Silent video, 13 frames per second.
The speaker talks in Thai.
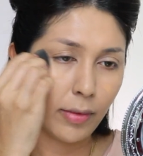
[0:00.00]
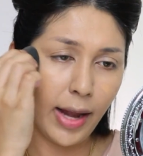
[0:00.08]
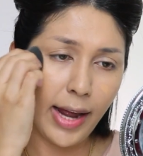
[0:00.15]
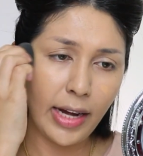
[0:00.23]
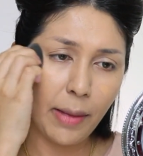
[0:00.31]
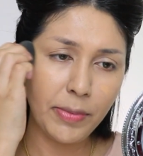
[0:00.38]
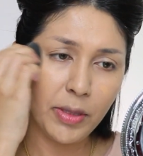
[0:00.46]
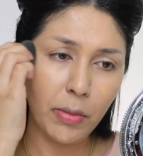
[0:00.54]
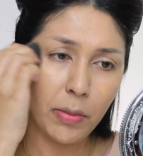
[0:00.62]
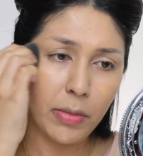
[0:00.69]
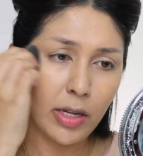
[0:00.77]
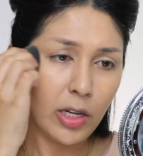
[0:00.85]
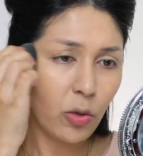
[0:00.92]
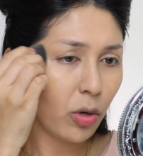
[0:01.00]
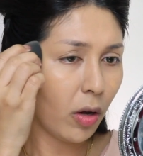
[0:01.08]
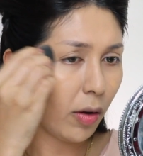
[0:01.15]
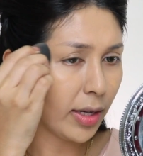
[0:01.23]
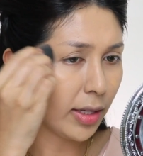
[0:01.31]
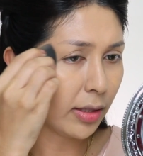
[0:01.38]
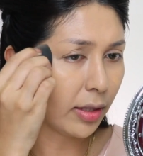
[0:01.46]
หน้าแทบจะไม่มีริ้วร
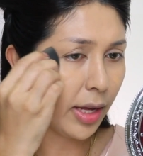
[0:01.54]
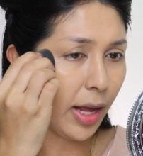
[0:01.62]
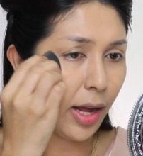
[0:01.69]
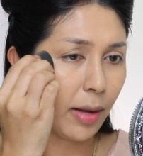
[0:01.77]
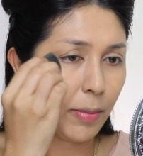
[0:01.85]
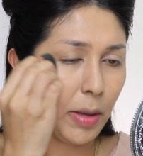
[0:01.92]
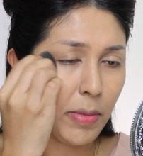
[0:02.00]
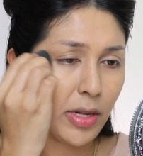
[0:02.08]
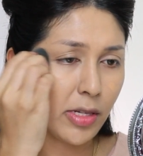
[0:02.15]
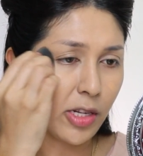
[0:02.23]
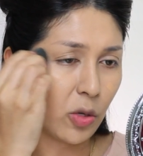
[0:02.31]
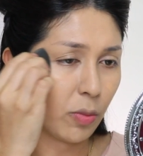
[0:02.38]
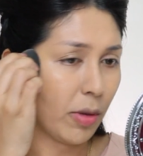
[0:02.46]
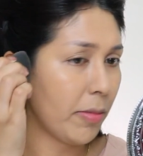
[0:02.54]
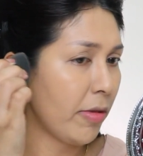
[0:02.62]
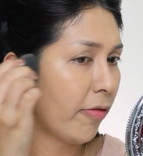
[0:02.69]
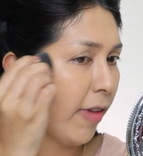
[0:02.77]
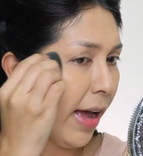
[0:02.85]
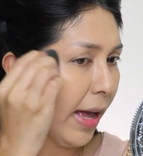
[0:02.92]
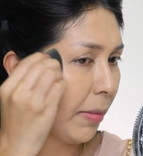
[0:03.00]
อยเลยอ่ะไม่มีสิวไม่มี
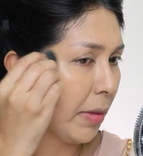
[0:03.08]
ฝ้า